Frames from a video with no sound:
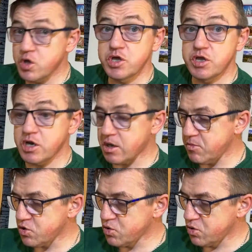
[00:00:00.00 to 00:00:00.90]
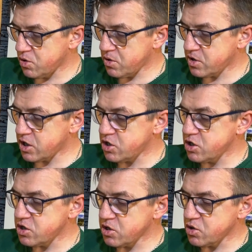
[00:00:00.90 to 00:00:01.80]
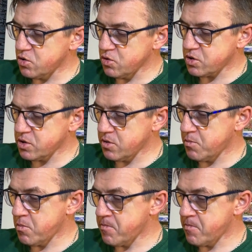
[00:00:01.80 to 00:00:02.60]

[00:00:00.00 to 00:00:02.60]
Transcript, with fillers: Очень рекомендую. Горчичный соус.